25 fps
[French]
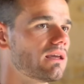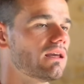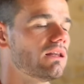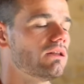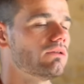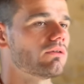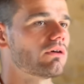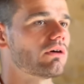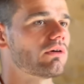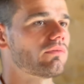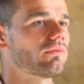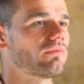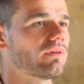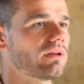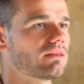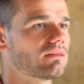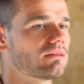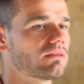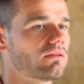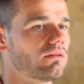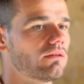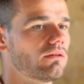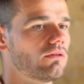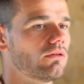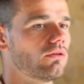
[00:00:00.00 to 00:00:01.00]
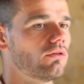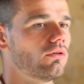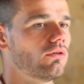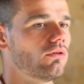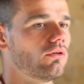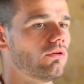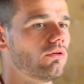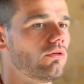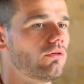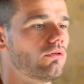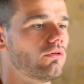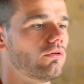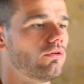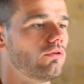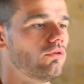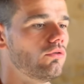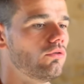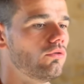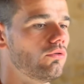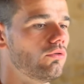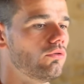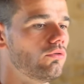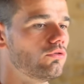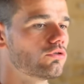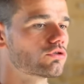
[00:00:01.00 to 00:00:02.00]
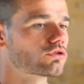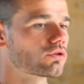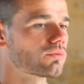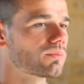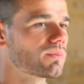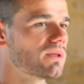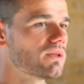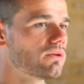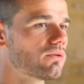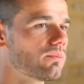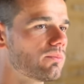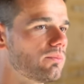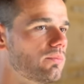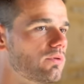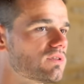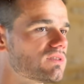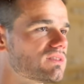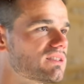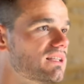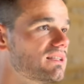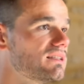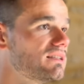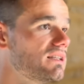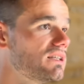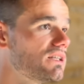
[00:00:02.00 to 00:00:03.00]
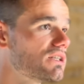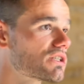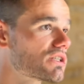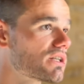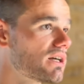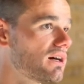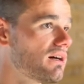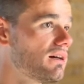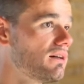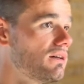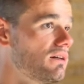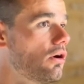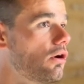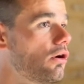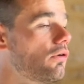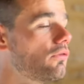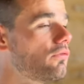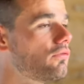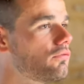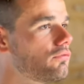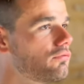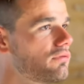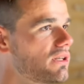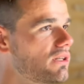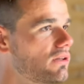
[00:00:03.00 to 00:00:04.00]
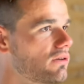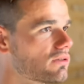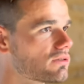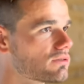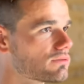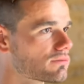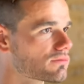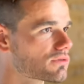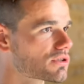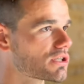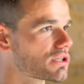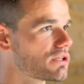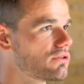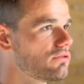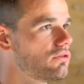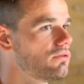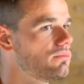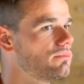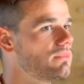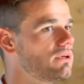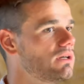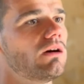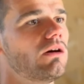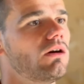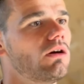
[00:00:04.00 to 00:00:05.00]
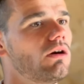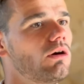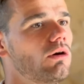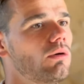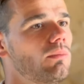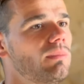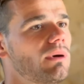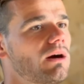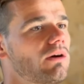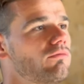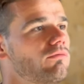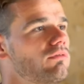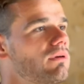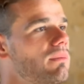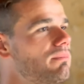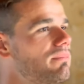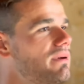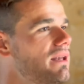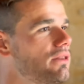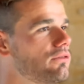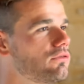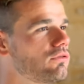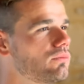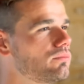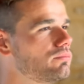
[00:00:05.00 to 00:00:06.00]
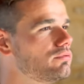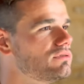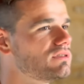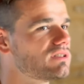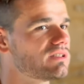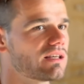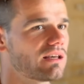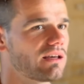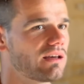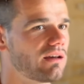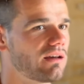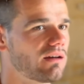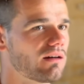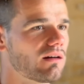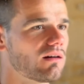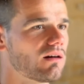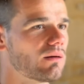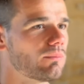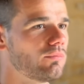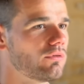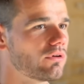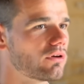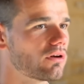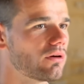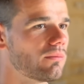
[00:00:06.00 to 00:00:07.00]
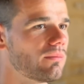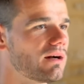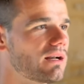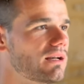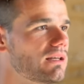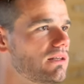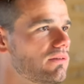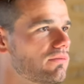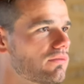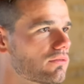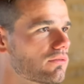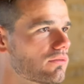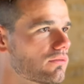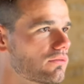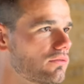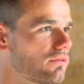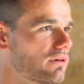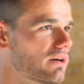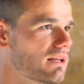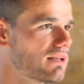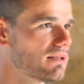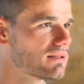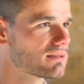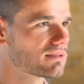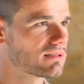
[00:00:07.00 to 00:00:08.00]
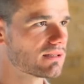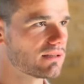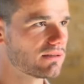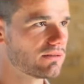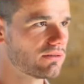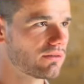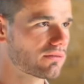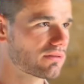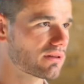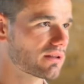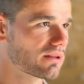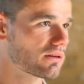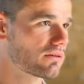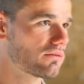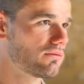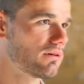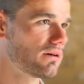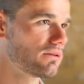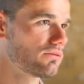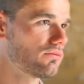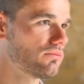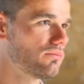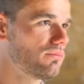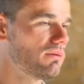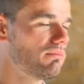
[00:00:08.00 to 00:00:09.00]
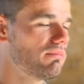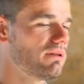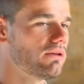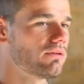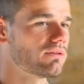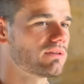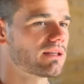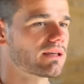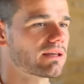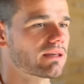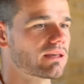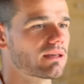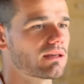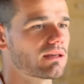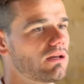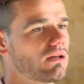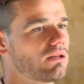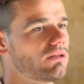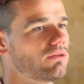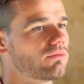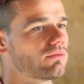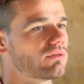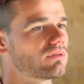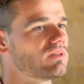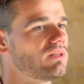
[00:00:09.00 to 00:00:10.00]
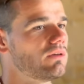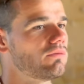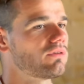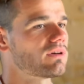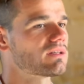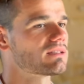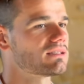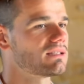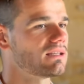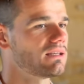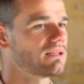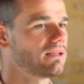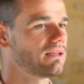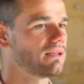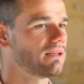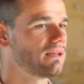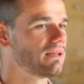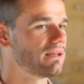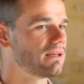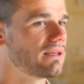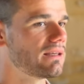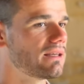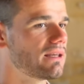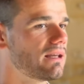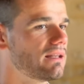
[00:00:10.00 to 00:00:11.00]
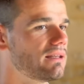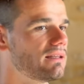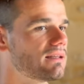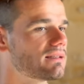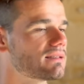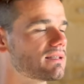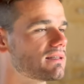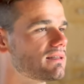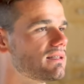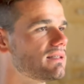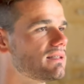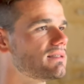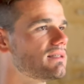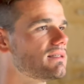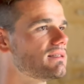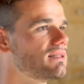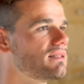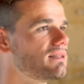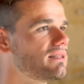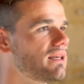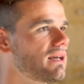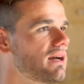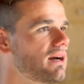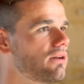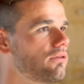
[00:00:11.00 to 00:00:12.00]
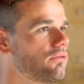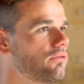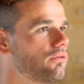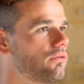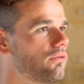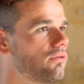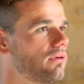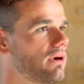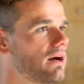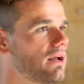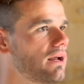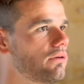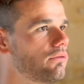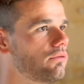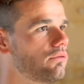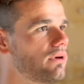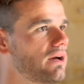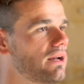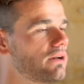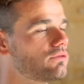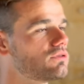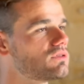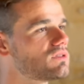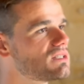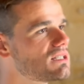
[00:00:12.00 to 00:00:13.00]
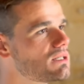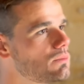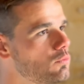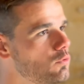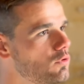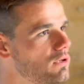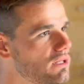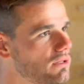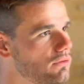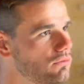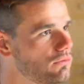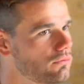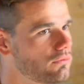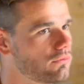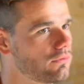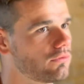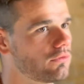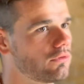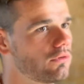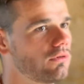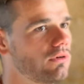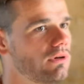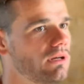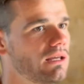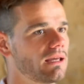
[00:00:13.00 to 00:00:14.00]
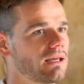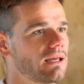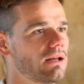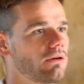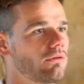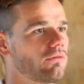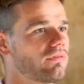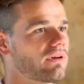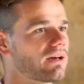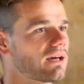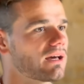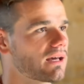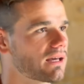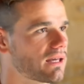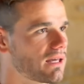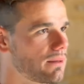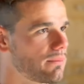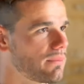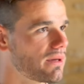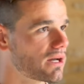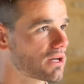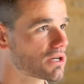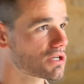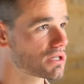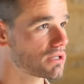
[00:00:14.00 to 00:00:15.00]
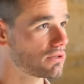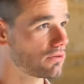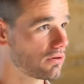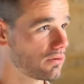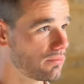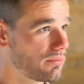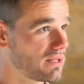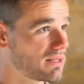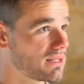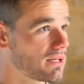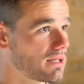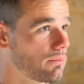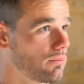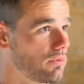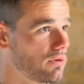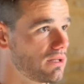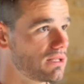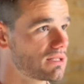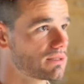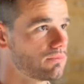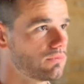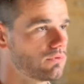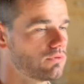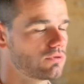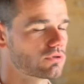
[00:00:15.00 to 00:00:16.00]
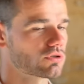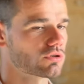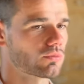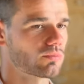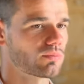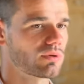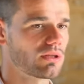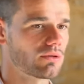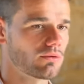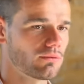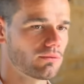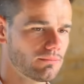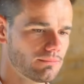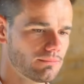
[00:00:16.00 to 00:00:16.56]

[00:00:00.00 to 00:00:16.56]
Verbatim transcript: Et donc en fait, euh, le, champignon possède déjà enfoui dans son génome, euh, parfois pleine de poussière, un peu comme un livre qu'on aurait laissé dans un coin d'une bibliothèque. Donc des fois c'est il y a cette nécessité à le, stimuler de nouveau, à le faire réémerger dans le métabolisme du champignon.